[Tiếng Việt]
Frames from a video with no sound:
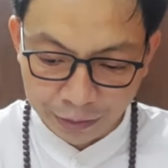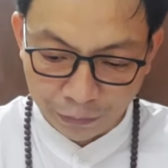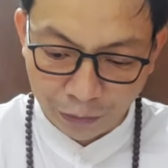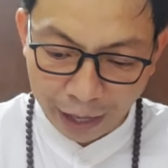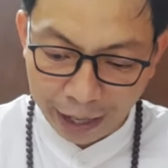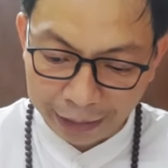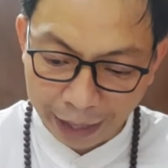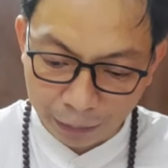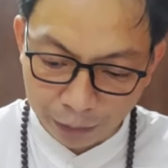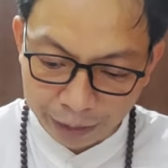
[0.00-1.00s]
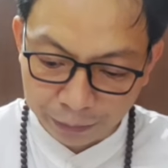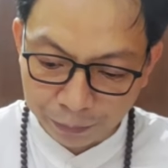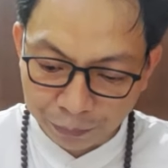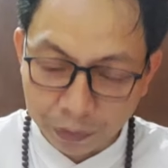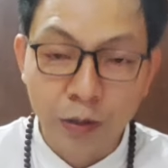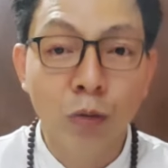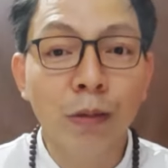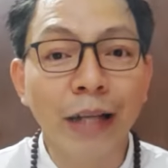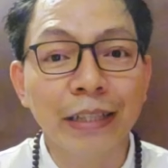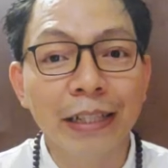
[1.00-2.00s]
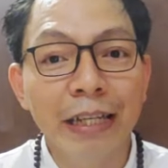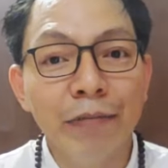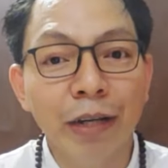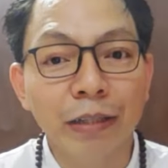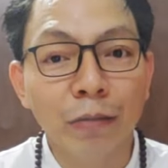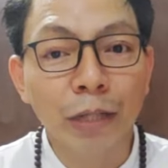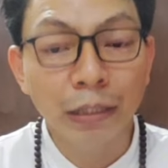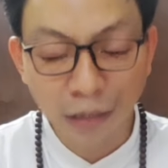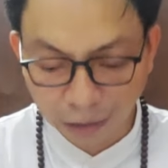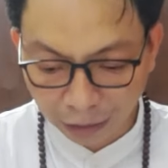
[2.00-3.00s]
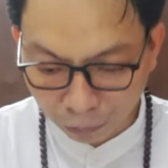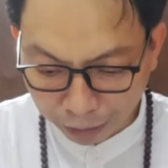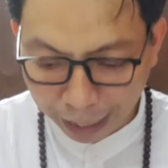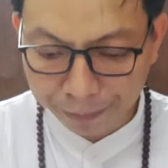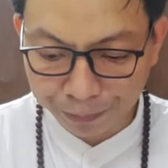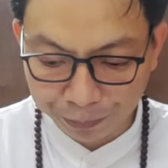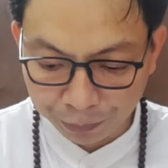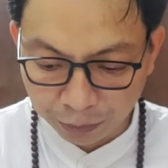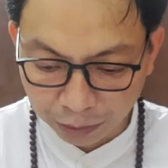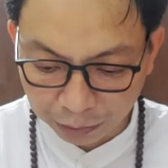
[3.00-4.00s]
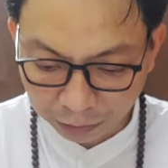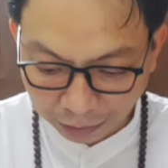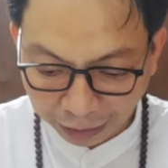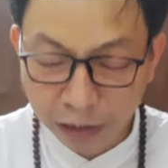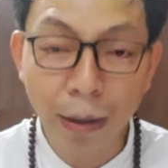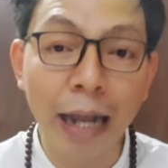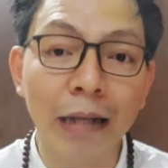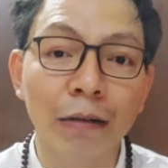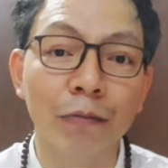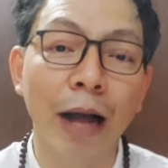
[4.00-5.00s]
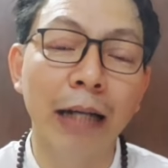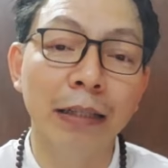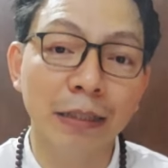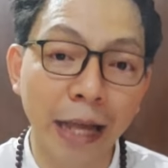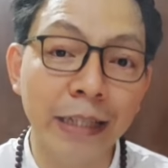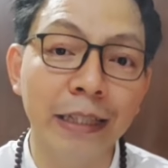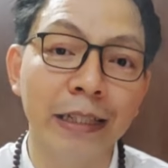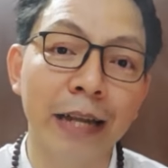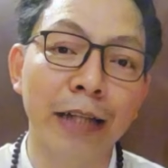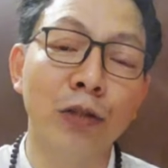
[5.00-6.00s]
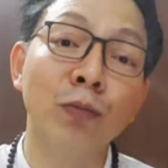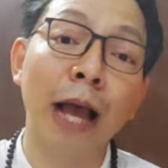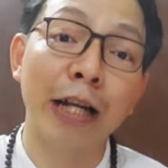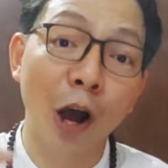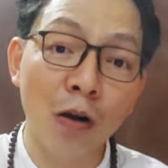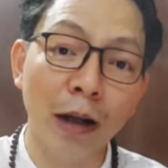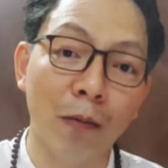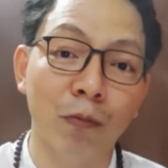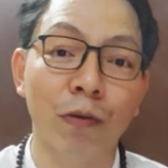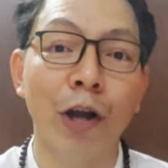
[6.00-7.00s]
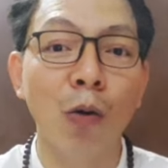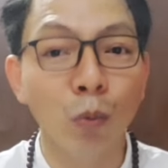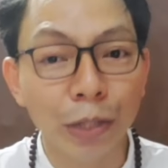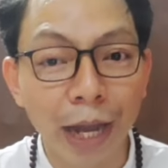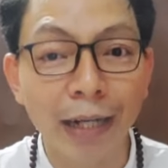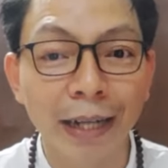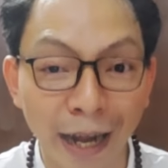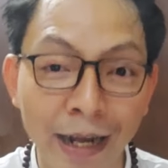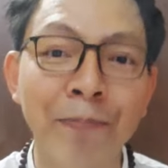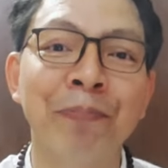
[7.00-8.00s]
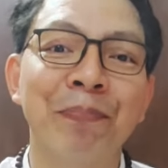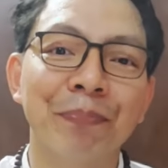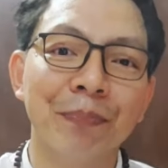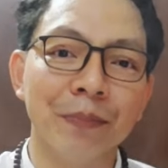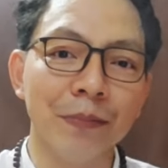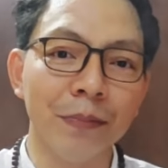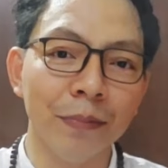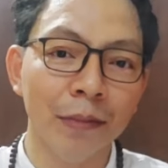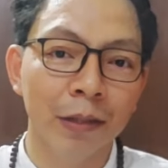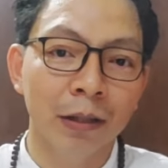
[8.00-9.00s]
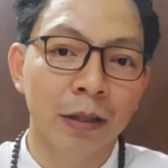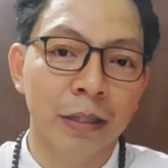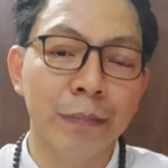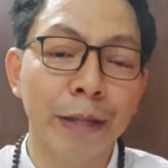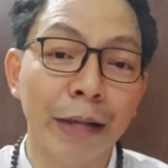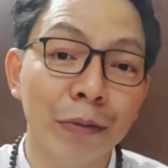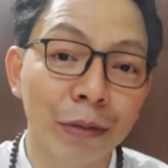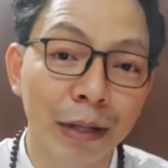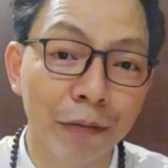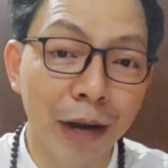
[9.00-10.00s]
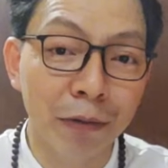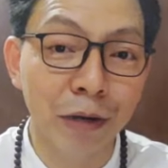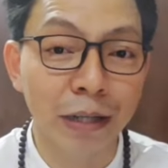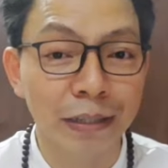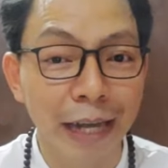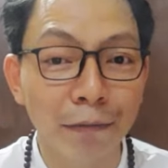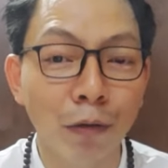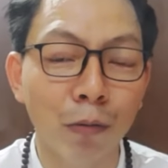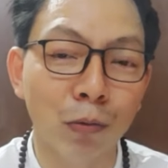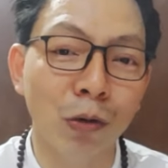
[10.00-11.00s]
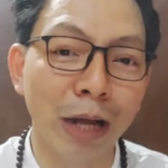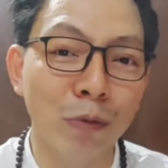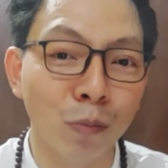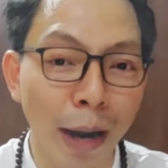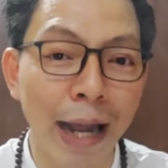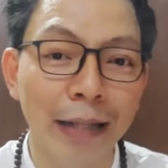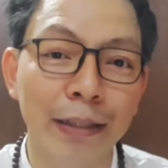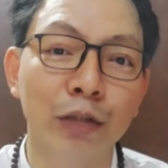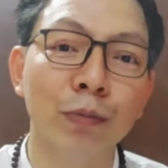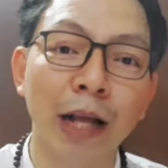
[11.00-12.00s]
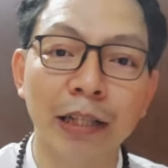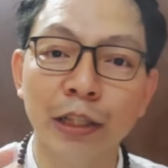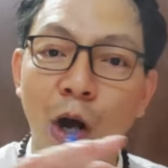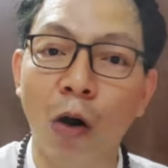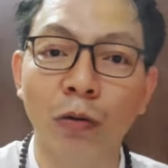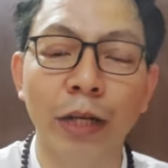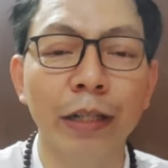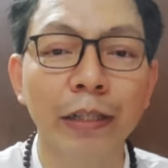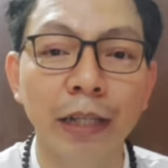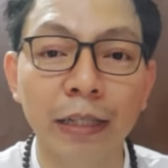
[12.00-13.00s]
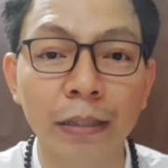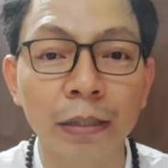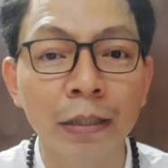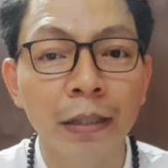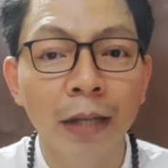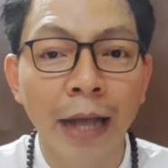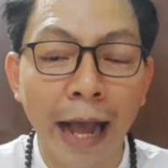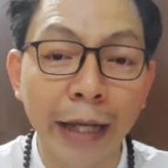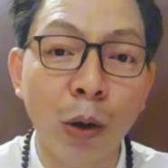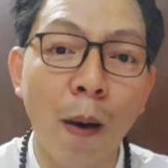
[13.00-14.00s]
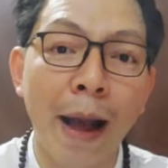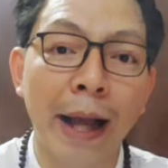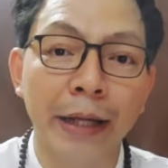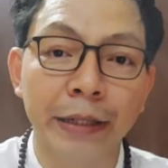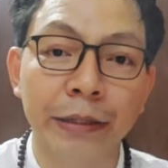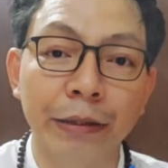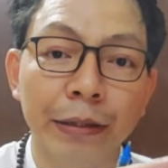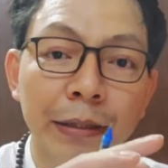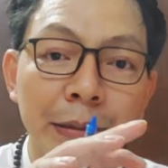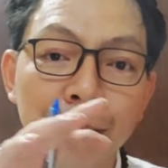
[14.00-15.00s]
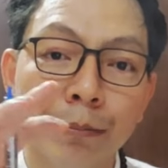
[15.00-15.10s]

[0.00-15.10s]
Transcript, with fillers: Và đặc biệt chúng ta sẽ đi về trong cái hướng Đông Nam, hướng Tây Bắc và hướng Tây để chúng ta đón lọc và đón quý nhân ha. Tiếp theo là về phần trang phục của ngày mùng 3 thì chúng ta sẽ chọn trên cái sự hài hòa giữa